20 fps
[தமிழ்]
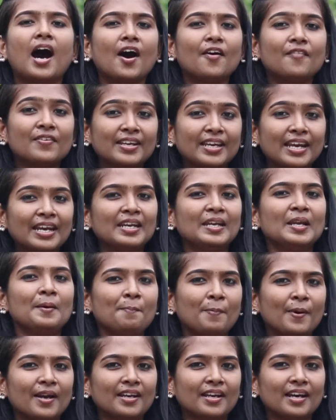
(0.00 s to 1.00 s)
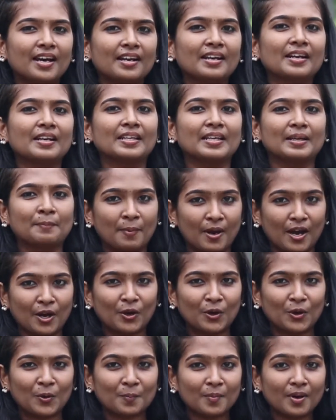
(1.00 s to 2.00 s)
அவர் என்ன பண்ணாருன்றதை
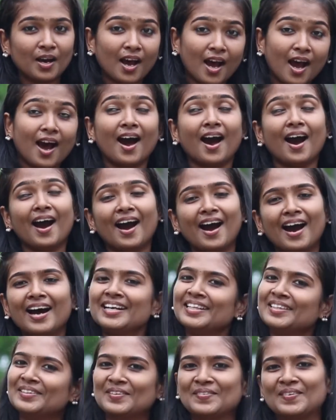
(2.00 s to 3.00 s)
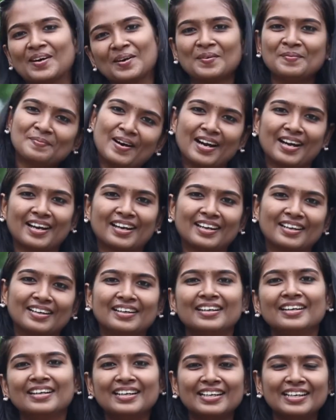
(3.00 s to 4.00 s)
பார்க்கணுமா அடுத்த வாரம் பார்க்கலாம்
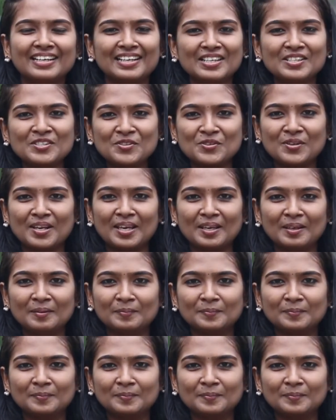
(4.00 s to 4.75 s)
நன்றி